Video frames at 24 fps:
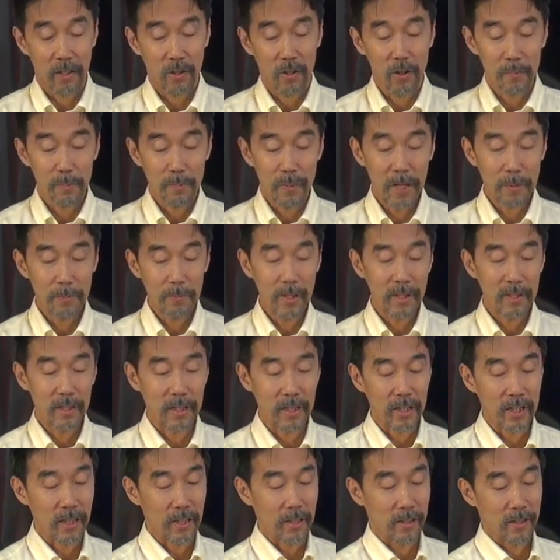えー、4番目
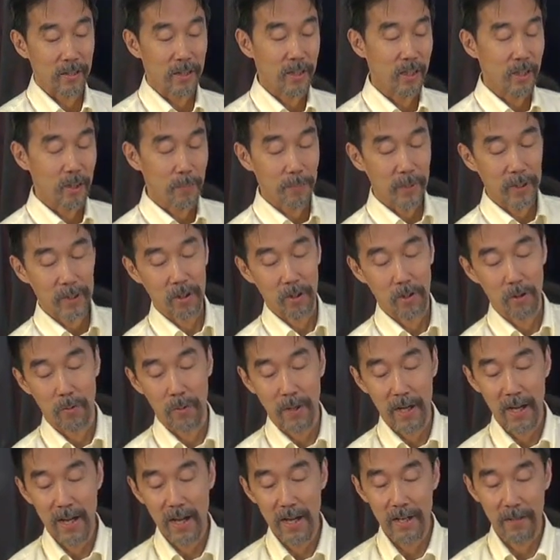に
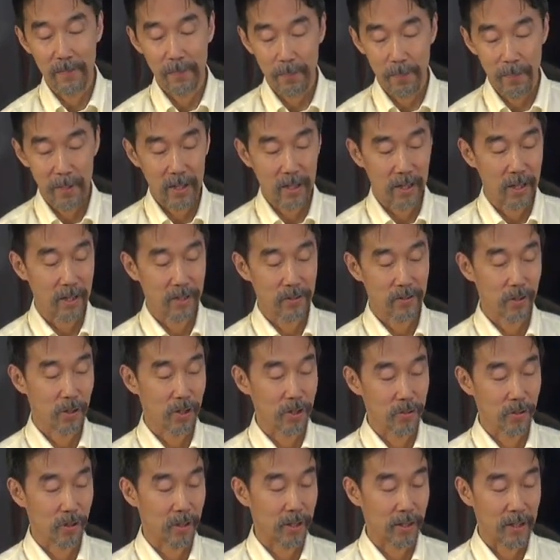ペトロは、え
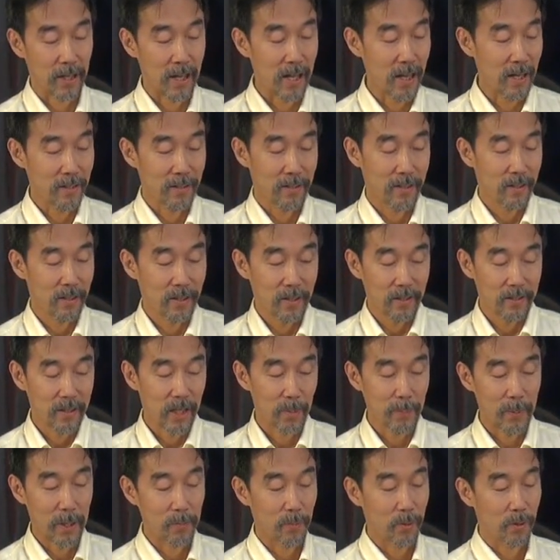それぞれが
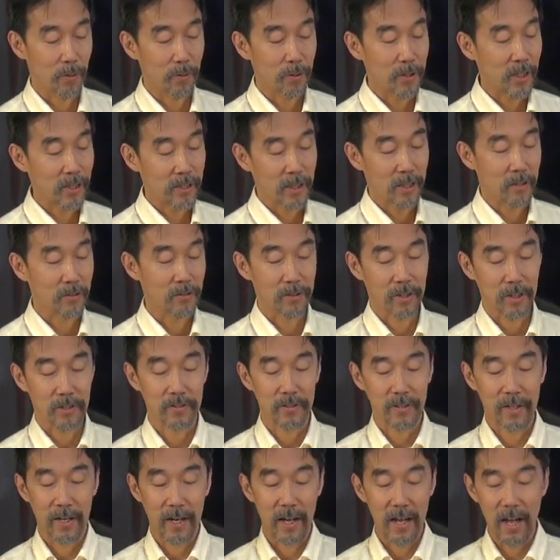賜物を受けているの
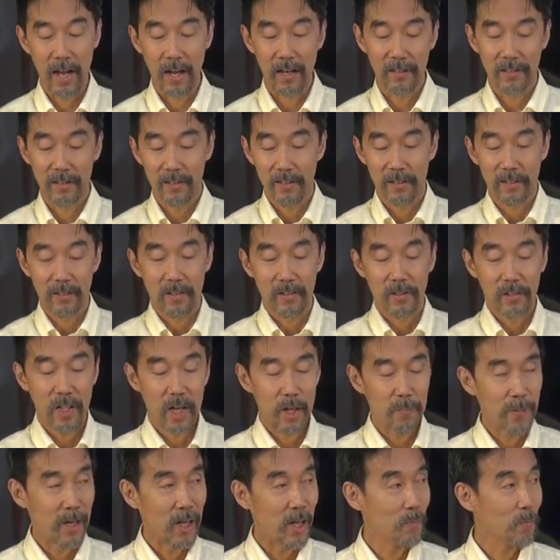ですから
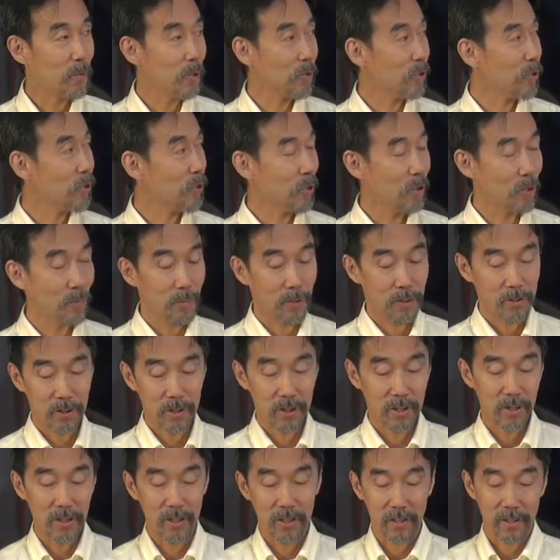賜物を用い